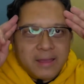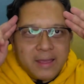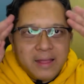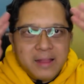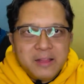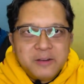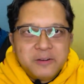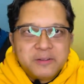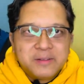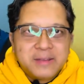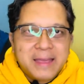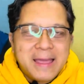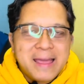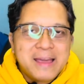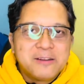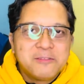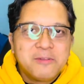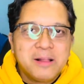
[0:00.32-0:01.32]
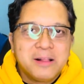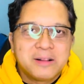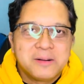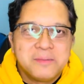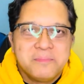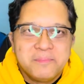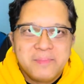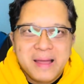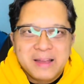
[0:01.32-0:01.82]
Hello gang,
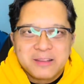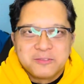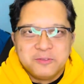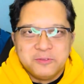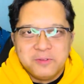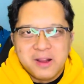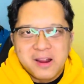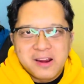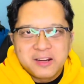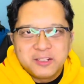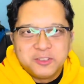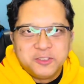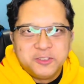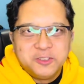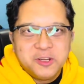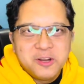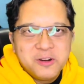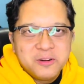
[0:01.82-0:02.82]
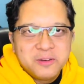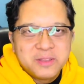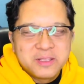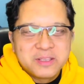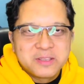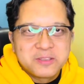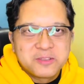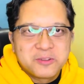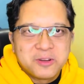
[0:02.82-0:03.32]
welcome back to our show.
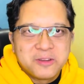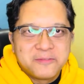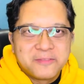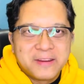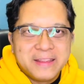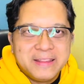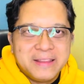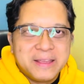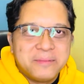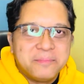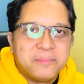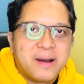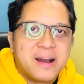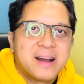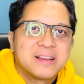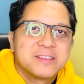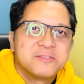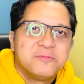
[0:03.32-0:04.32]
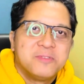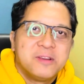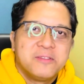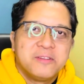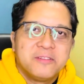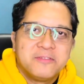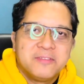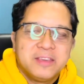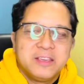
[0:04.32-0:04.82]
This is Toy Friendly Unboxed where
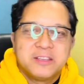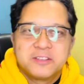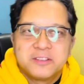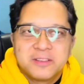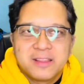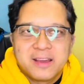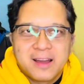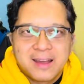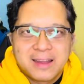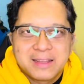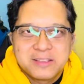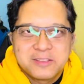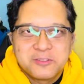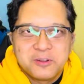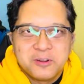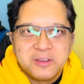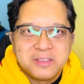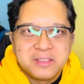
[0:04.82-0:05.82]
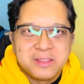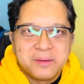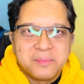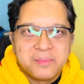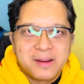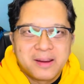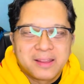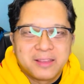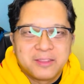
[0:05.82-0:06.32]
we feature the hottest toys in the
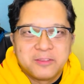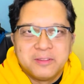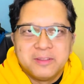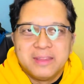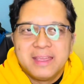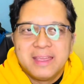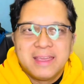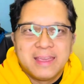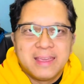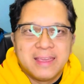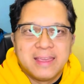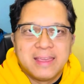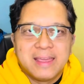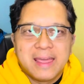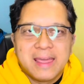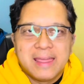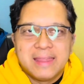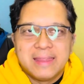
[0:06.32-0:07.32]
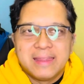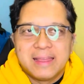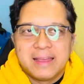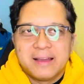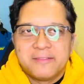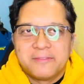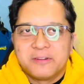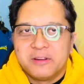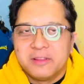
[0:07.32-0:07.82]
market today. And
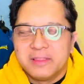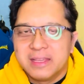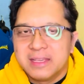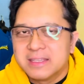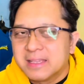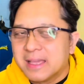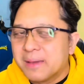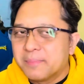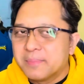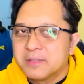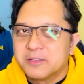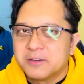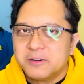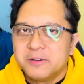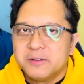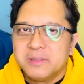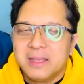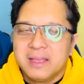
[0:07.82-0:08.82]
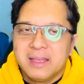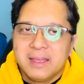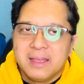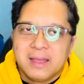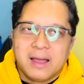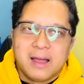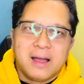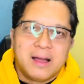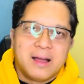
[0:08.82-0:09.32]
uh, for this episode,
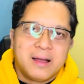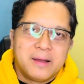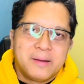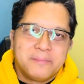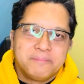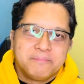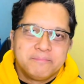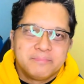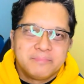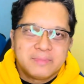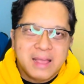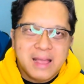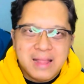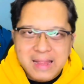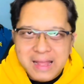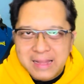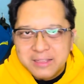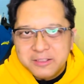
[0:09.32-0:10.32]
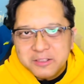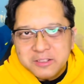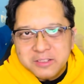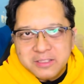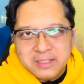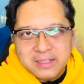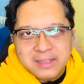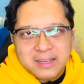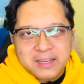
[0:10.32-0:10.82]
um, naalala nyo,
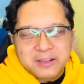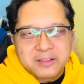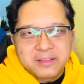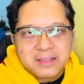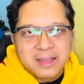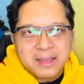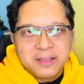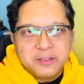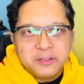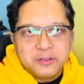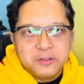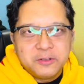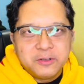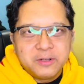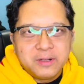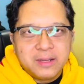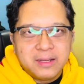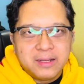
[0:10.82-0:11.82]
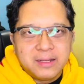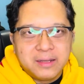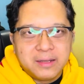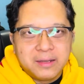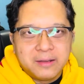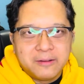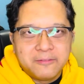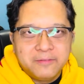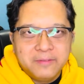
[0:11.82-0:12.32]
nagkaroon tayo nung
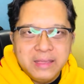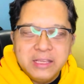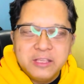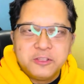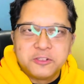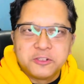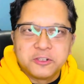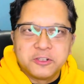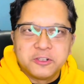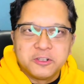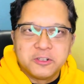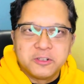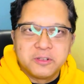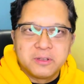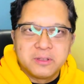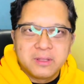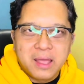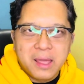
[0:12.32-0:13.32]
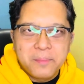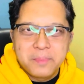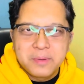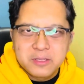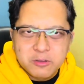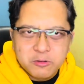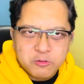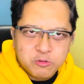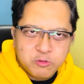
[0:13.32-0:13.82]
uh, feature,
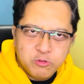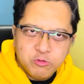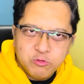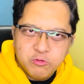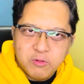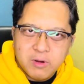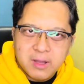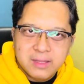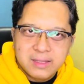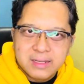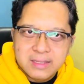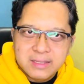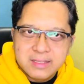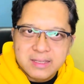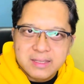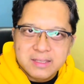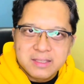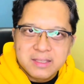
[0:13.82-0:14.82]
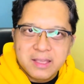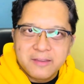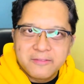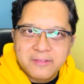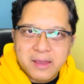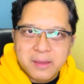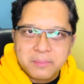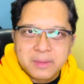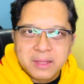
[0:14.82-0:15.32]
episode 260
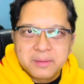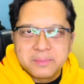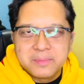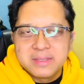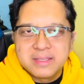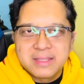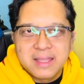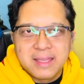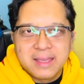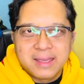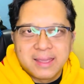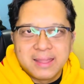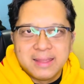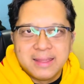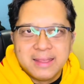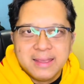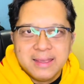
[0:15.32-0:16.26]
if I'm not mistaken.